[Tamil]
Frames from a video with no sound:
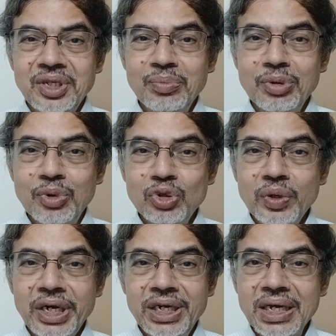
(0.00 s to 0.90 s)
இப்போ
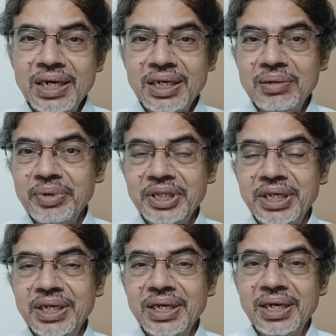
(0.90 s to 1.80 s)
பொதுவாக இந்தியாவிலலாம்
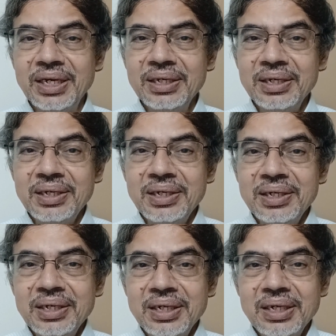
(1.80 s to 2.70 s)
பார்த்தீங்கன்னா
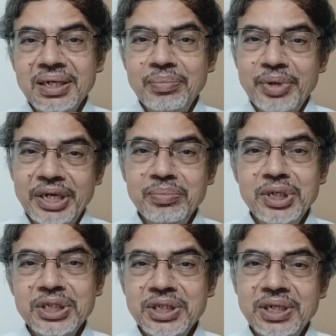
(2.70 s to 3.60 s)
ப்ரைம்
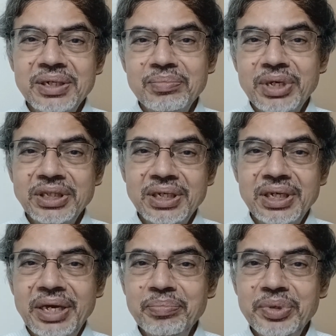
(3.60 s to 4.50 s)
மினிஸ்டர் மற்ற
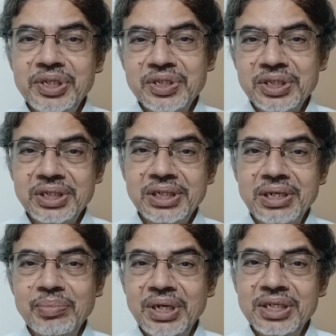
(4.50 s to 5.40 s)
எம்பிஸு
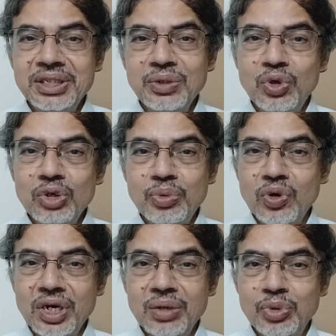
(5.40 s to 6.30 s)
எம்எல்ஏஸ் தான் ஓட்டு
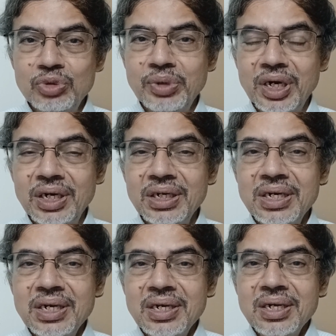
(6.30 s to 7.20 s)
போடுவாங்க பொதுமக்கள்
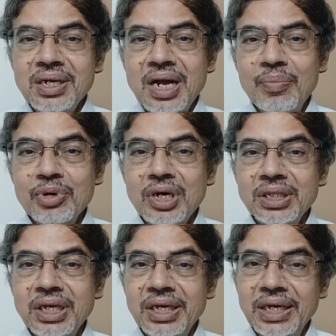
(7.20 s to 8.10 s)
அப்புறம்
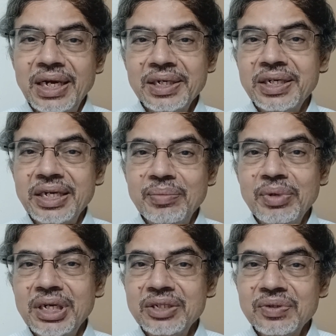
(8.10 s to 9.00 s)
அந்த எலெக்டட்
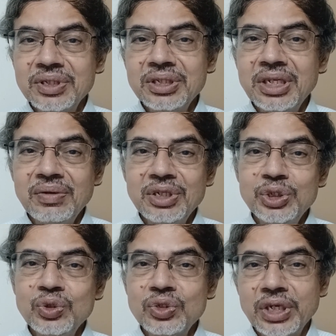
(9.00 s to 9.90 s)
எம்எல்ஏஸ் வந்து தே வில்
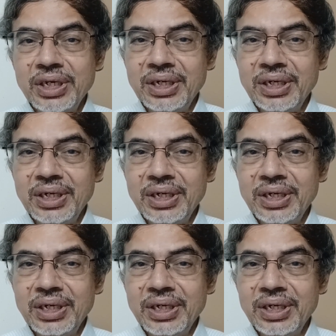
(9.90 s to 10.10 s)
சூஸ்